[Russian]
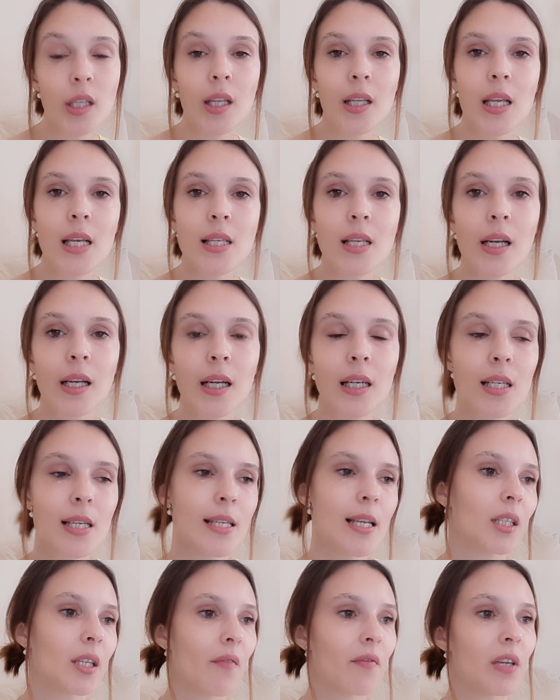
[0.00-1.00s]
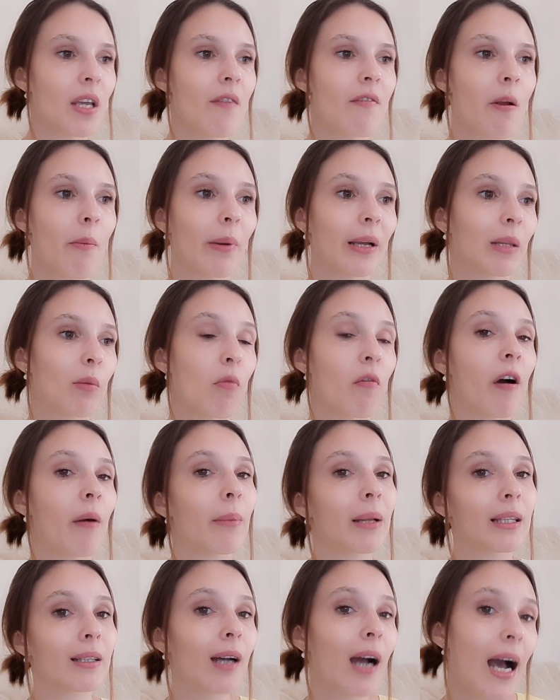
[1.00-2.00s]
на несколько десятков евро, поэтому
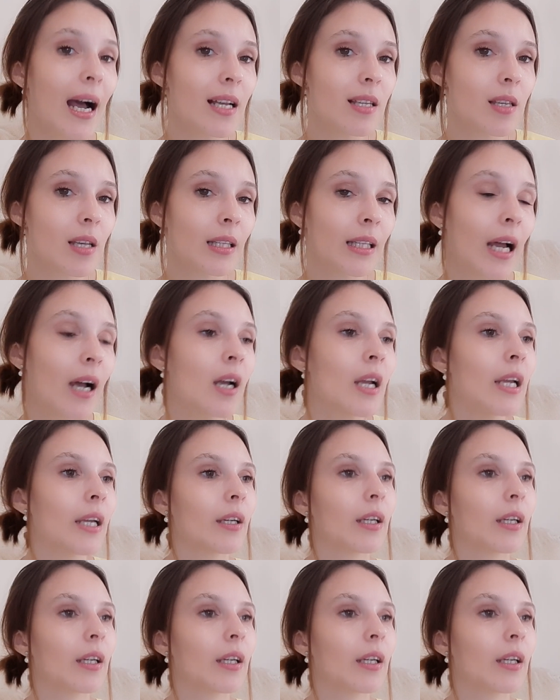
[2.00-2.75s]
вам отказано,